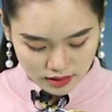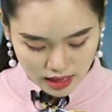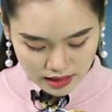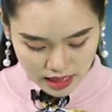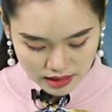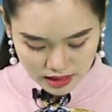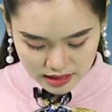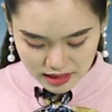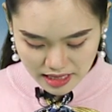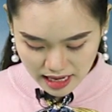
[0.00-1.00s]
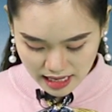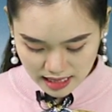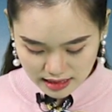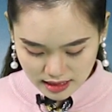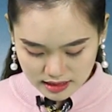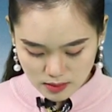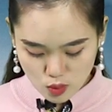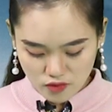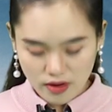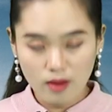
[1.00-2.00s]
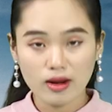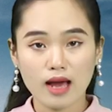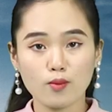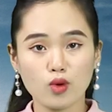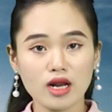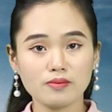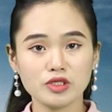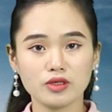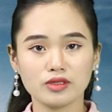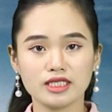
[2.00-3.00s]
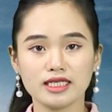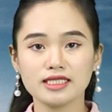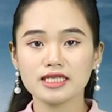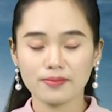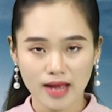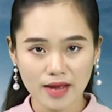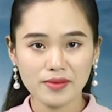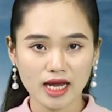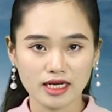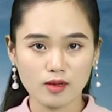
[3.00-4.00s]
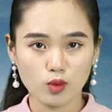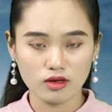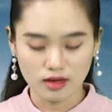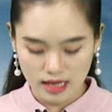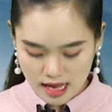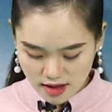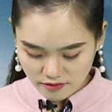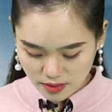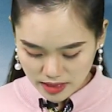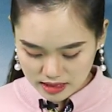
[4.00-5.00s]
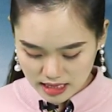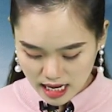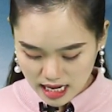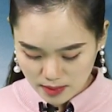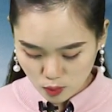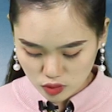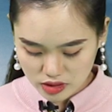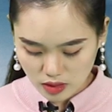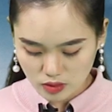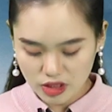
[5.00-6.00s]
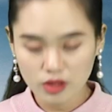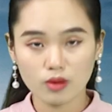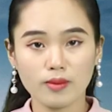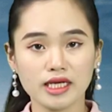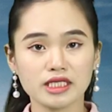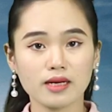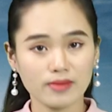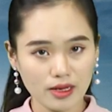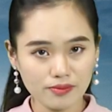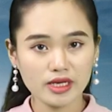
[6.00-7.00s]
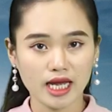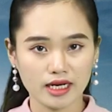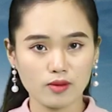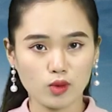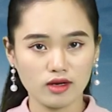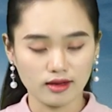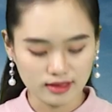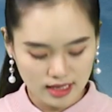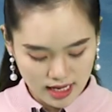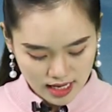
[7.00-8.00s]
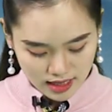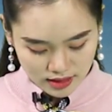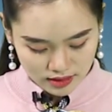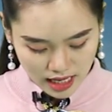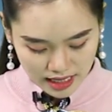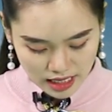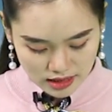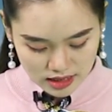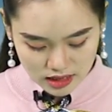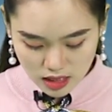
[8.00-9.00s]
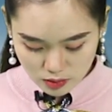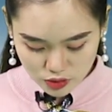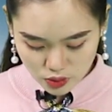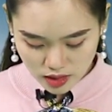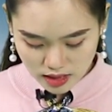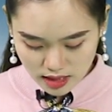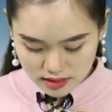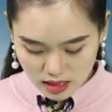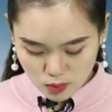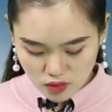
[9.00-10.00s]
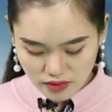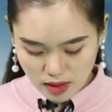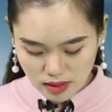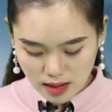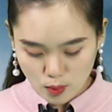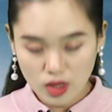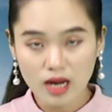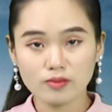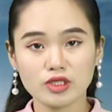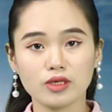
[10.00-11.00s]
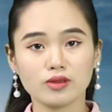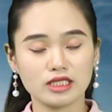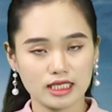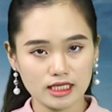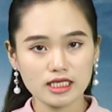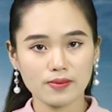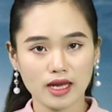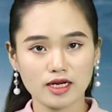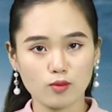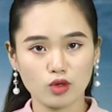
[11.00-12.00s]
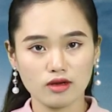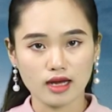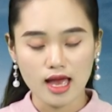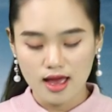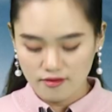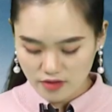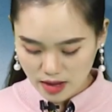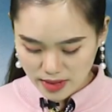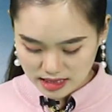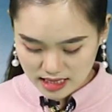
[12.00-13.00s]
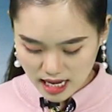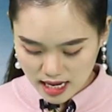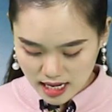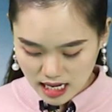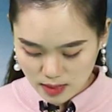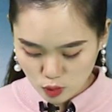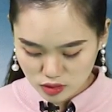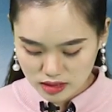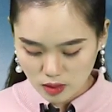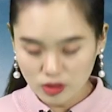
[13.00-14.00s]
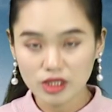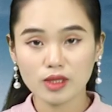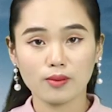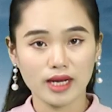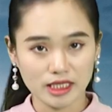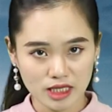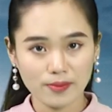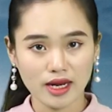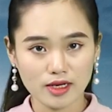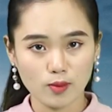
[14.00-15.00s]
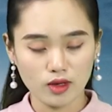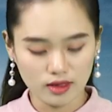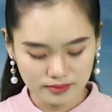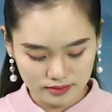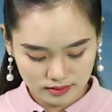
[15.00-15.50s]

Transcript: Tại SCC e Đà Lạt, giá mua vào là 45 triệu 920 ngàn đồng một lượng và bán ra là 46 triệu 750 ngàn đồng một lượng. Tại SCC e Long Xuyên, giá mua vào là 45 triệu 900 ngàn đồng một lượng và bán ra là 46 triệu 700 ngàn đồng một lượng.